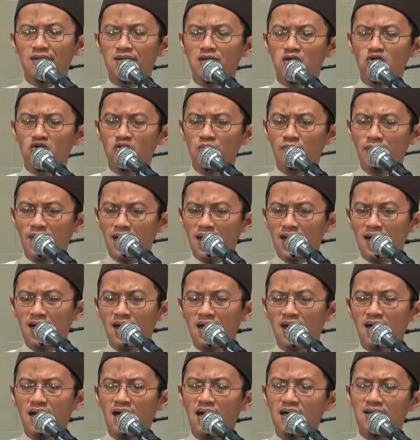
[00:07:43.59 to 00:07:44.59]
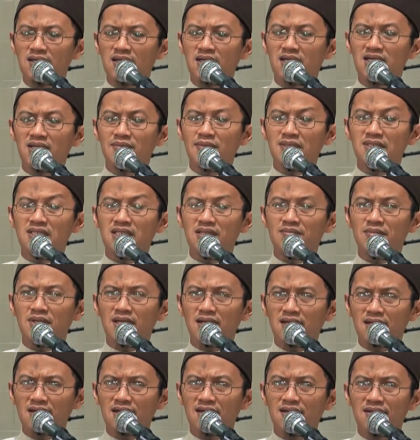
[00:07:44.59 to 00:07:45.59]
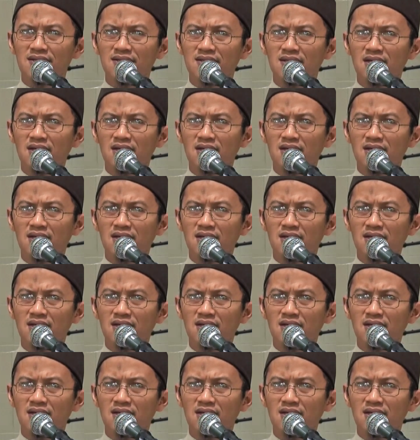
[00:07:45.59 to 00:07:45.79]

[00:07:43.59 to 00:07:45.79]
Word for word: di Kuba, ada yang di masjid mereka